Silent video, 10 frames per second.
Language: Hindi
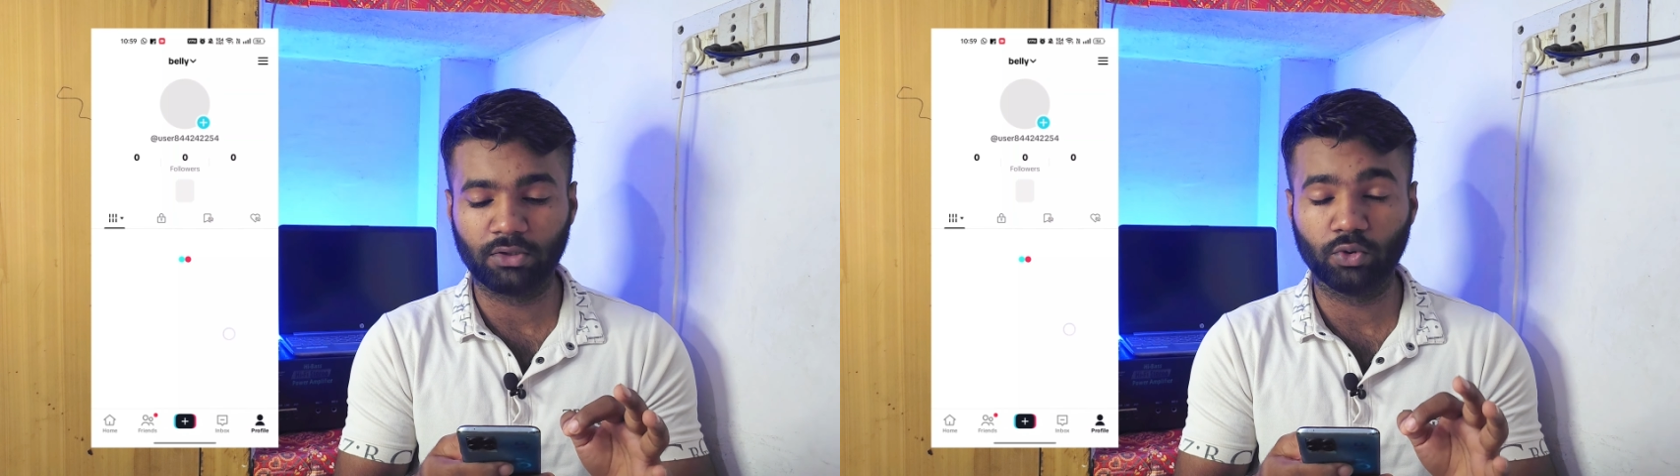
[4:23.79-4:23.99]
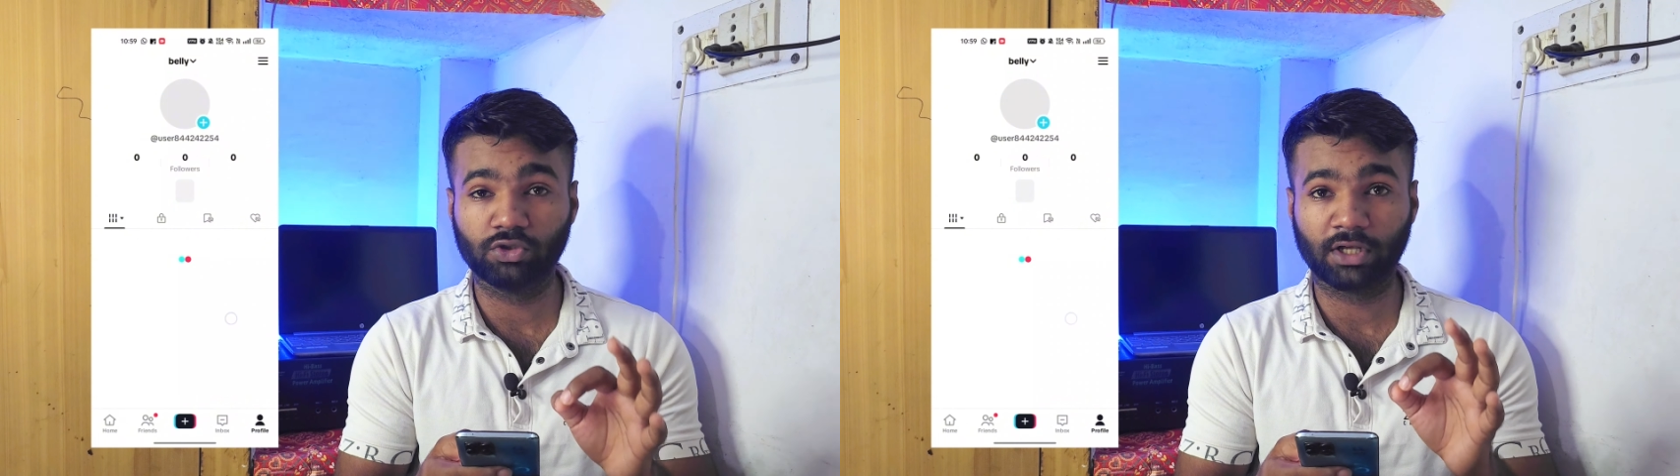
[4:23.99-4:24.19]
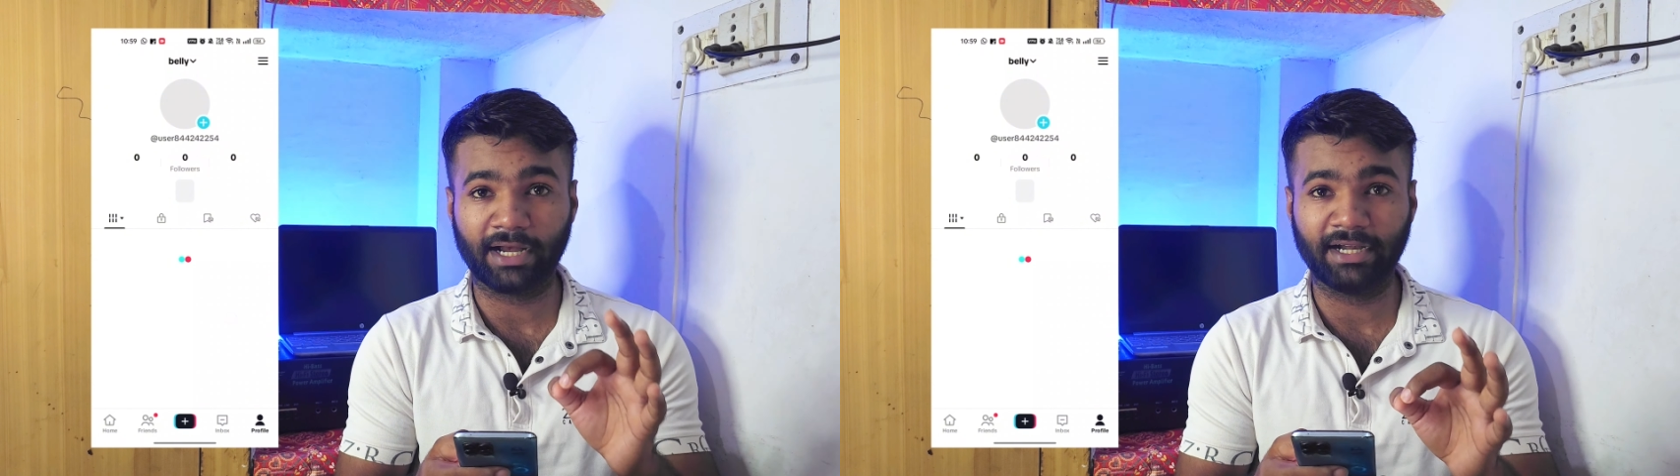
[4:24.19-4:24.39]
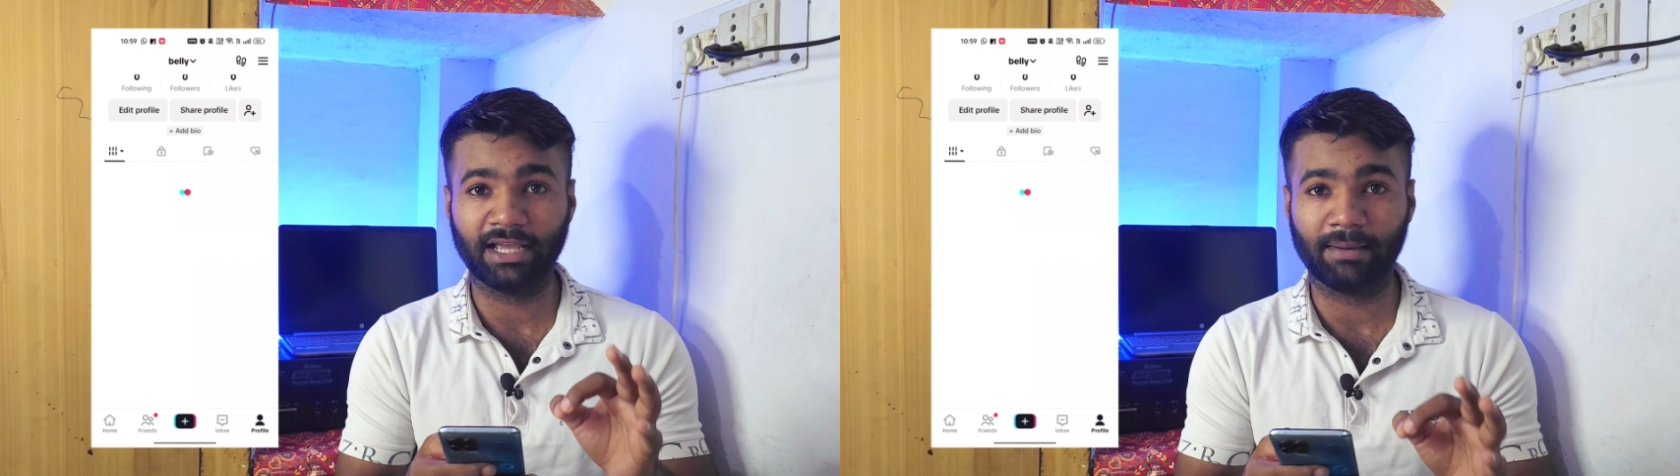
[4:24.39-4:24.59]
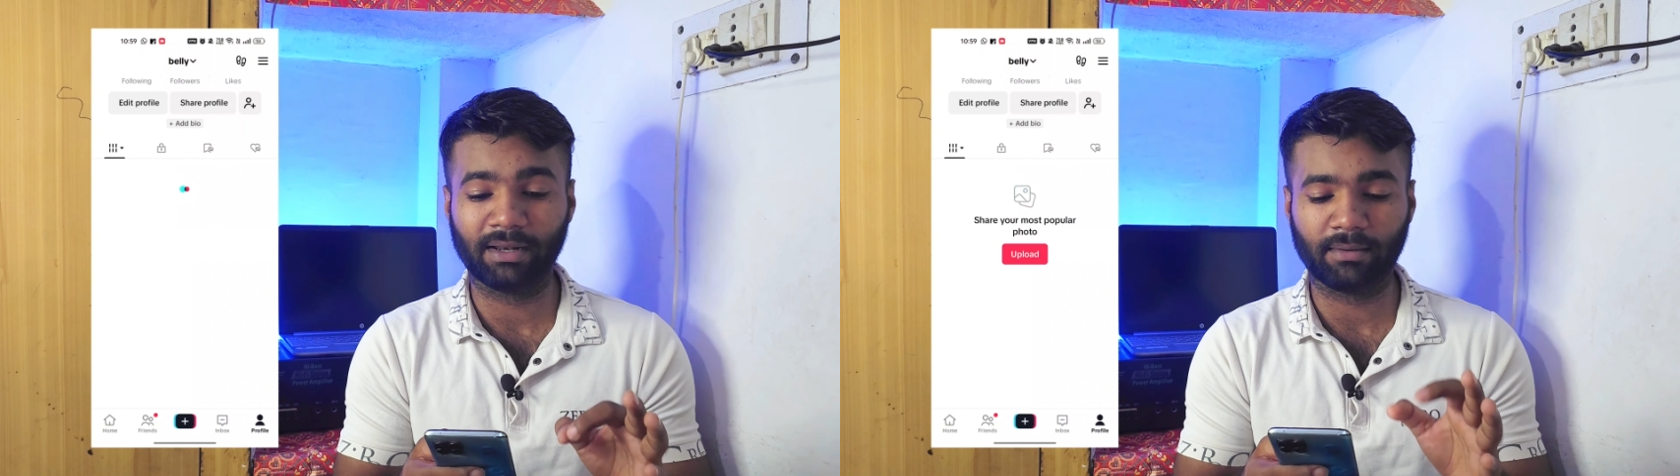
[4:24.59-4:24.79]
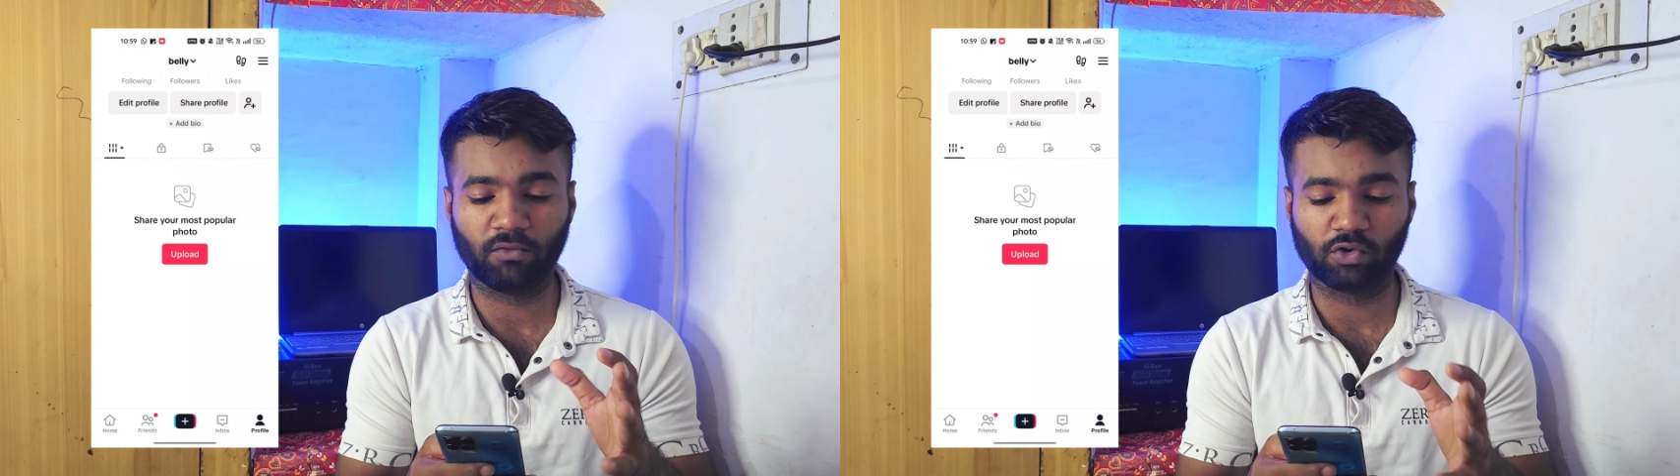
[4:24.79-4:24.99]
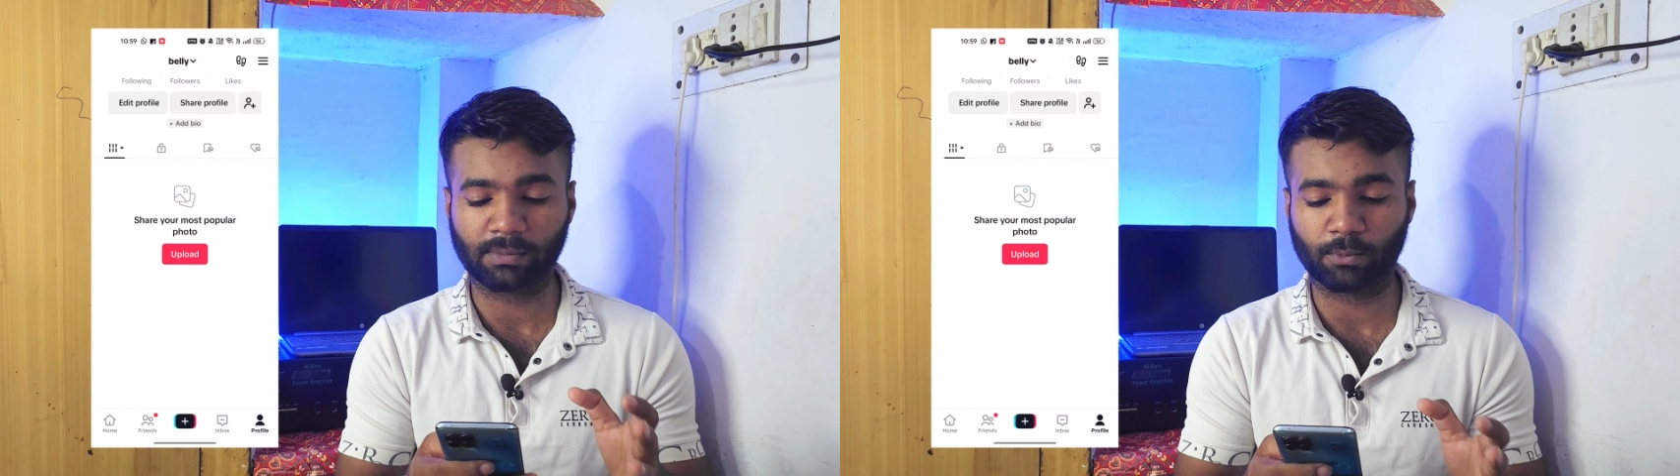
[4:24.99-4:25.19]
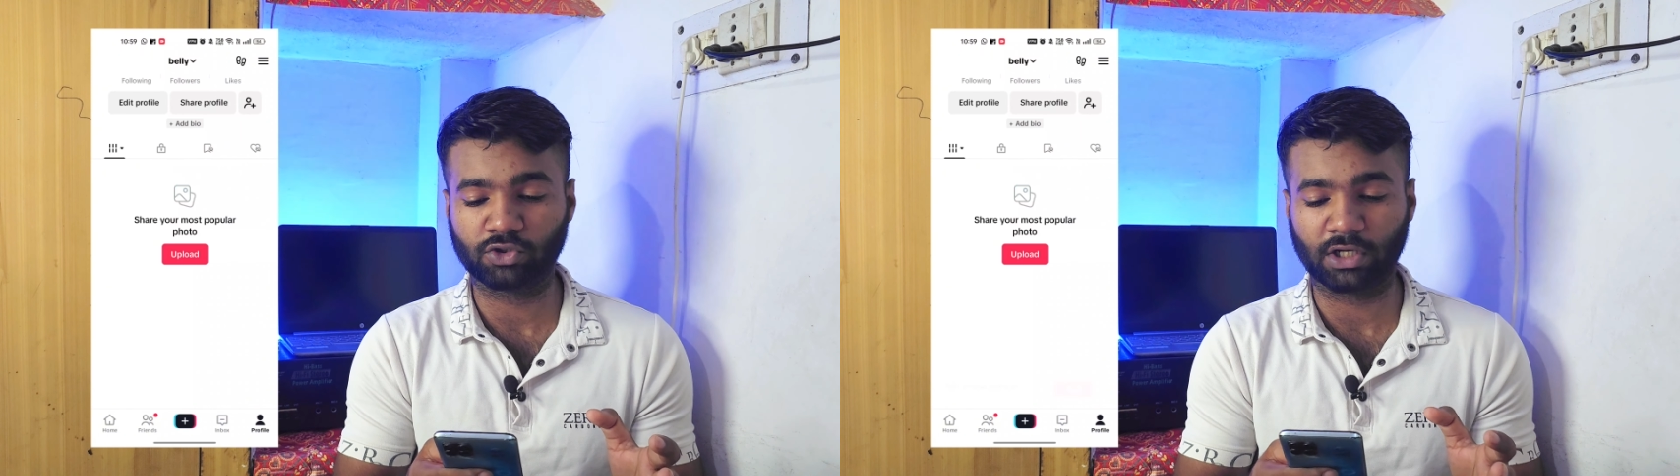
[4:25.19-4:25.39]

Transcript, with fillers: मेरा यूजर आईडी है मतलब कि वो सब